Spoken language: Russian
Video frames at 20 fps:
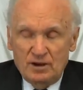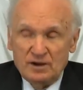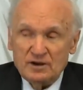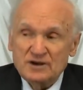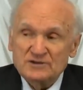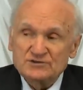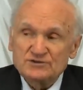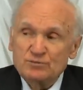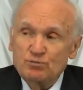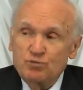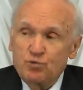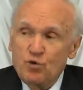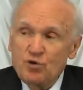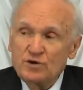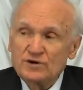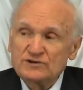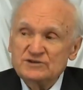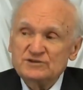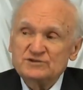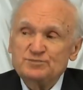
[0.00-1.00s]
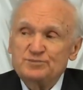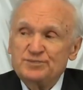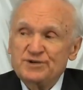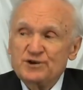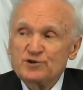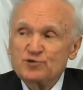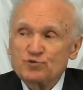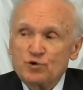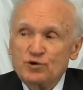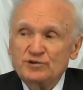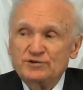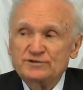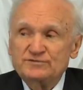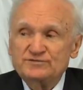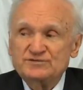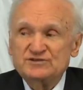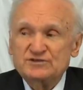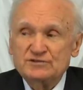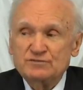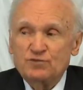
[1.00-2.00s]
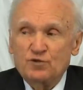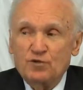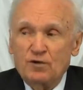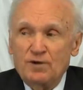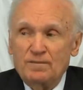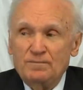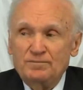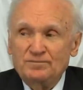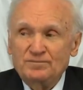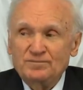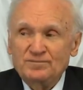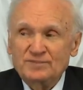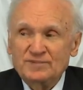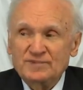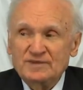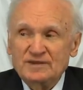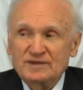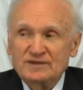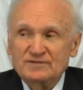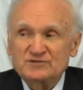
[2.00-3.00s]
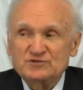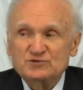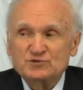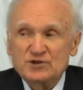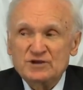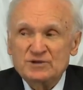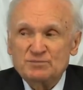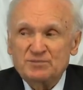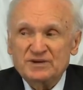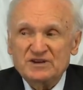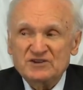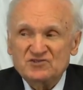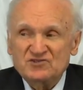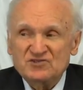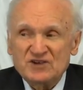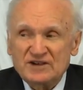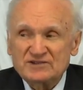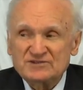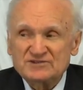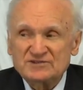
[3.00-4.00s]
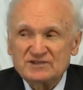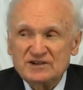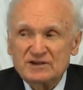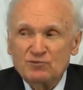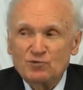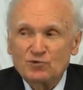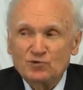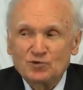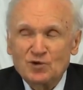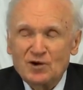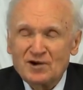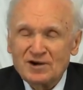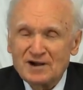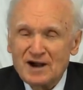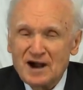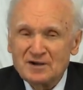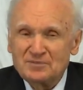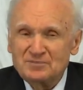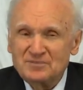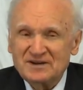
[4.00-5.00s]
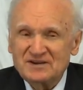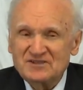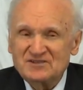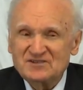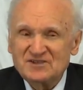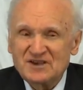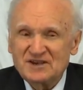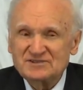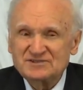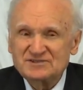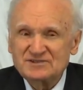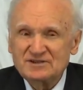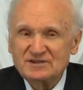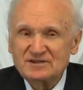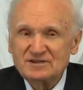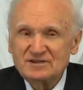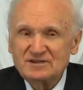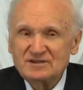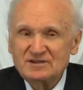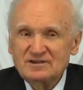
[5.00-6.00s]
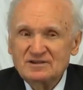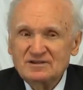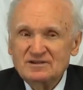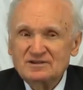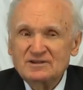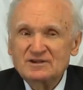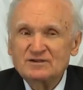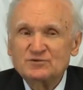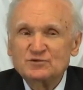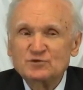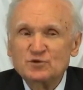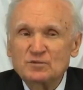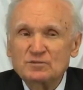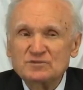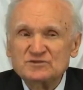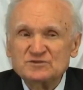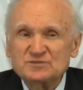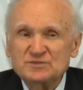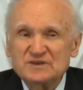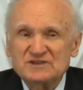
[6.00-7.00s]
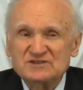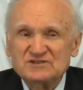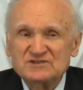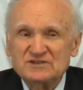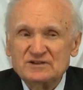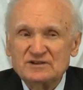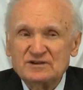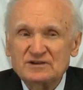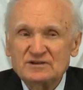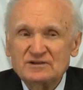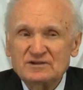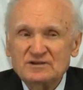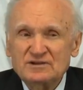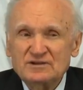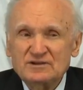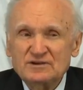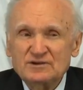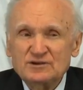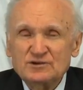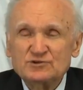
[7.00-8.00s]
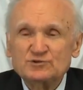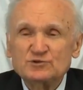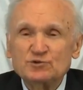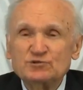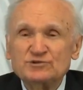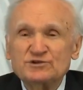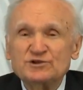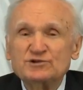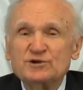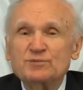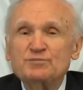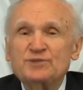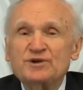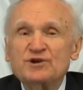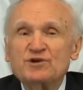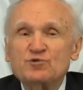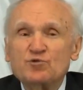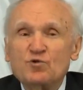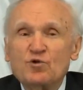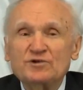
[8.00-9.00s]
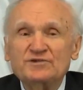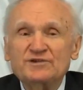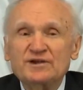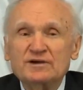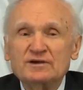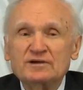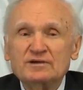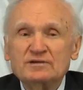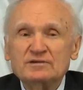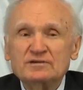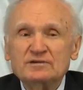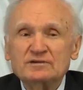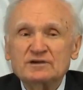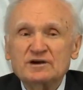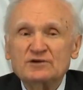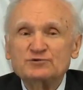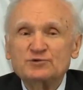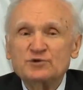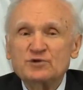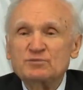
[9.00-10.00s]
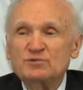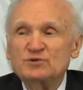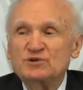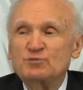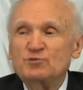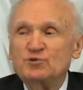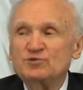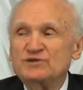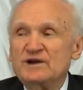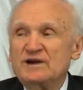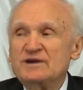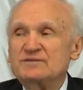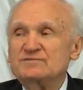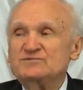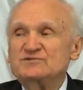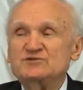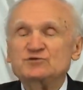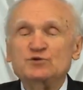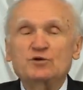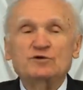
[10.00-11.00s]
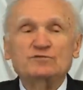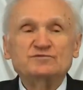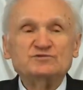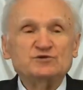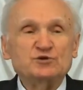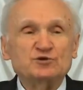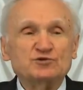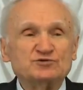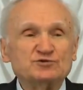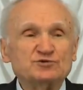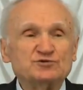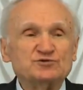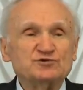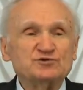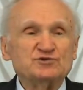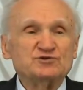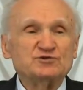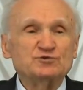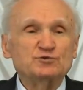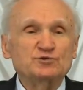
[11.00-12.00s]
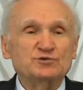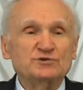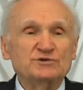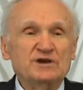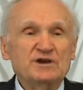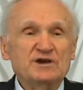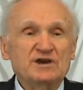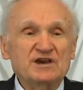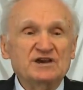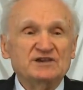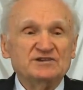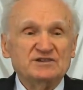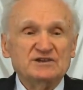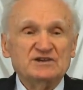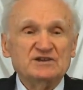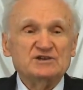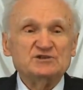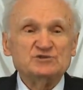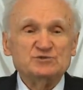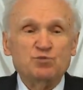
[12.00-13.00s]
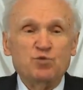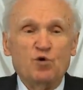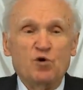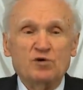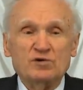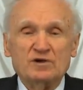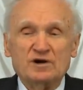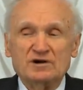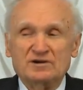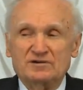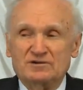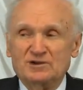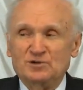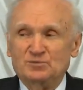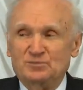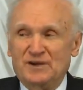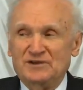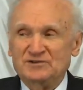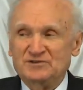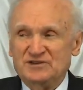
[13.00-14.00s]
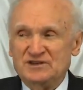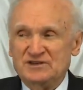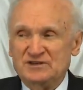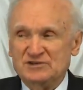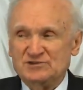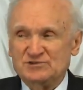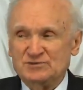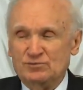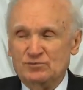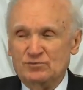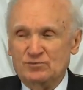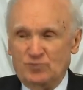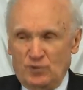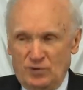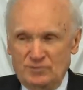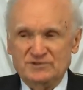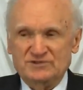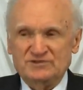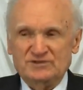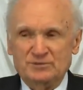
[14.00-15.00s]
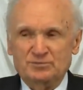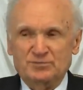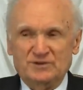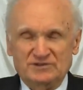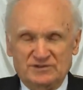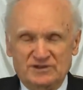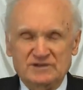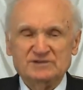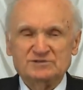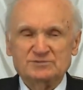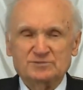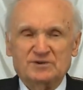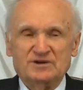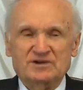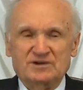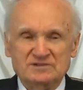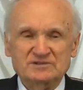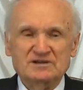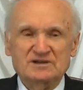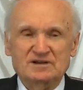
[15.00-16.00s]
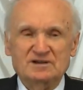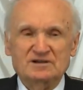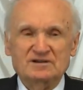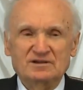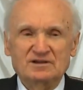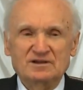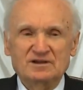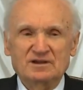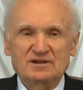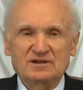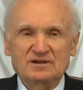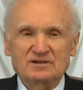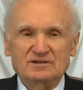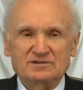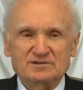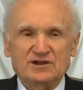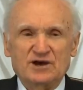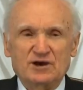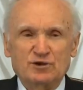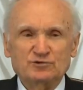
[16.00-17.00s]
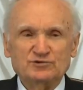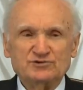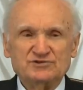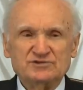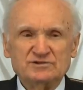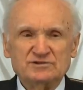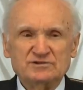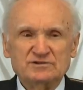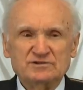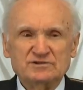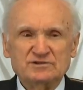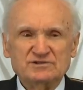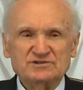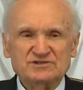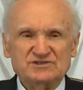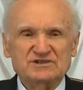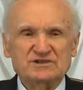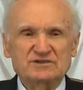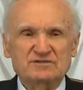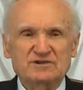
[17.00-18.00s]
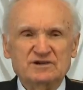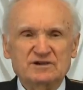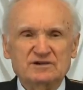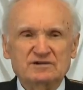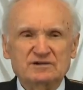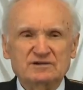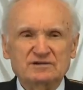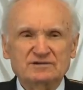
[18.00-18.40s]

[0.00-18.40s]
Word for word: Оказывается, Бог есть природа всего. Все и причастно Ему, но как причастно? Не в том смысле, что вот эта природа, которой мы наблюдаем все, все, что существует, это и есть Бог, как говорил пантеизм. Помните, пантеизм проходили? Deus sive